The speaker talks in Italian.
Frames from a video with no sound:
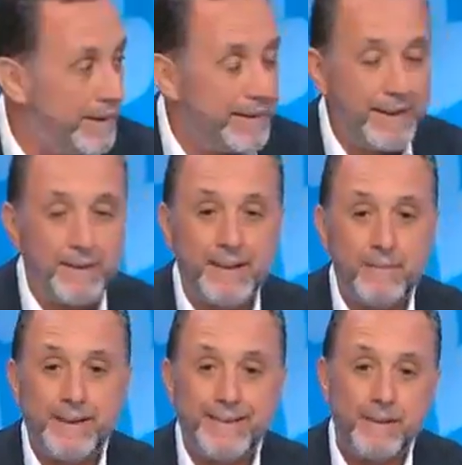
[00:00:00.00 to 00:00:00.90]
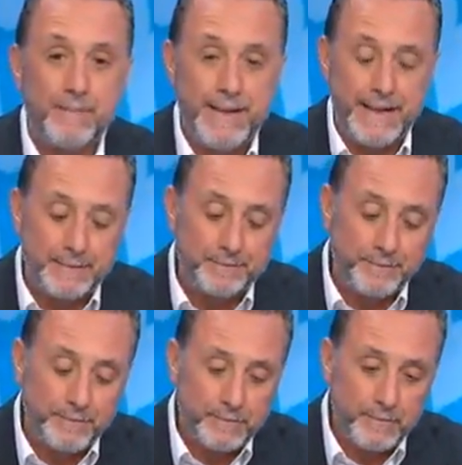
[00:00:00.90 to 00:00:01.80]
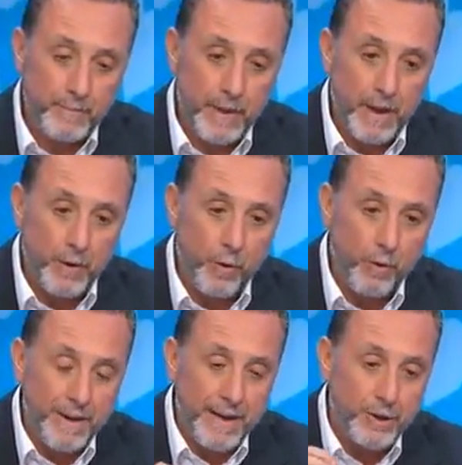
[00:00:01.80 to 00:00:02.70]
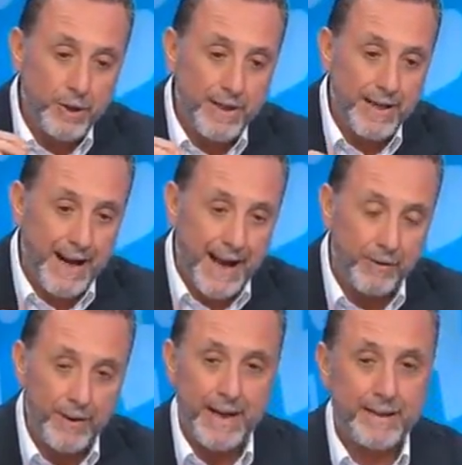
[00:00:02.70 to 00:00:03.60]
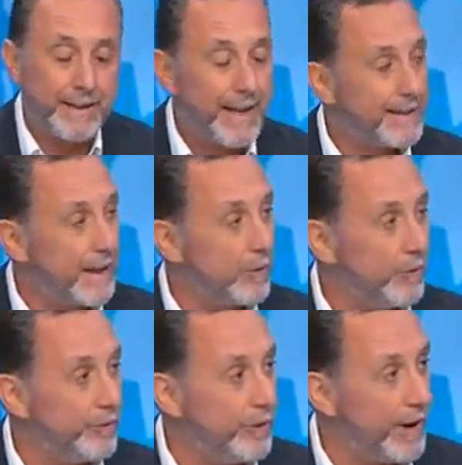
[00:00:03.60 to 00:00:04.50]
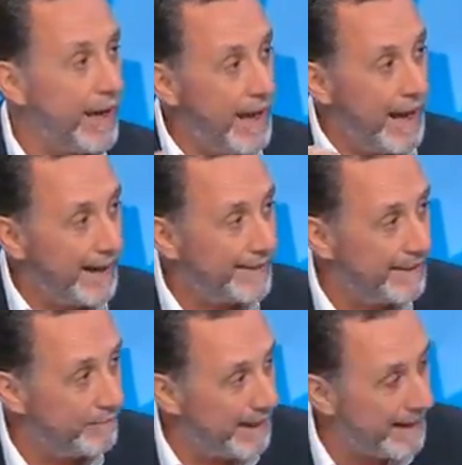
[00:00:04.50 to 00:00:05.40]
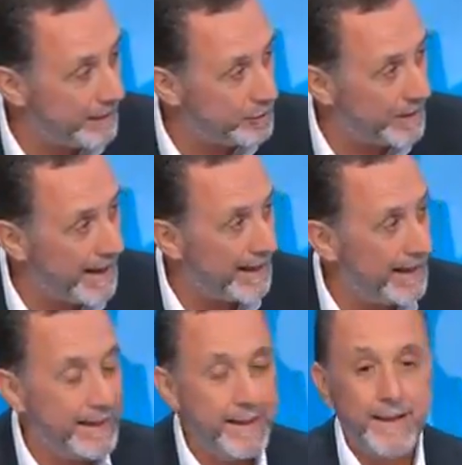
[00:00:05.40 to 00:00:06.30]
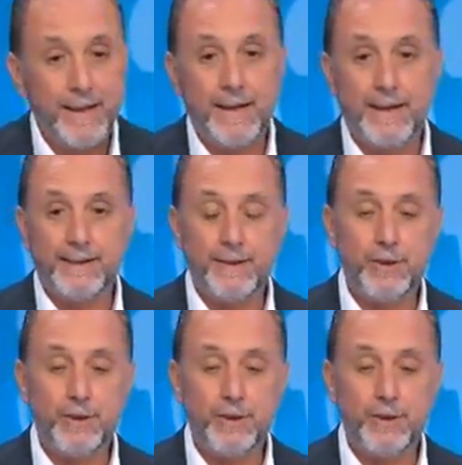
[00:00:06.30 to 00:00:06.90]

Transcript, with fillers: Mi interesserebbe sapere come sceglieranno i candidati al all'Assemblea regionale eh,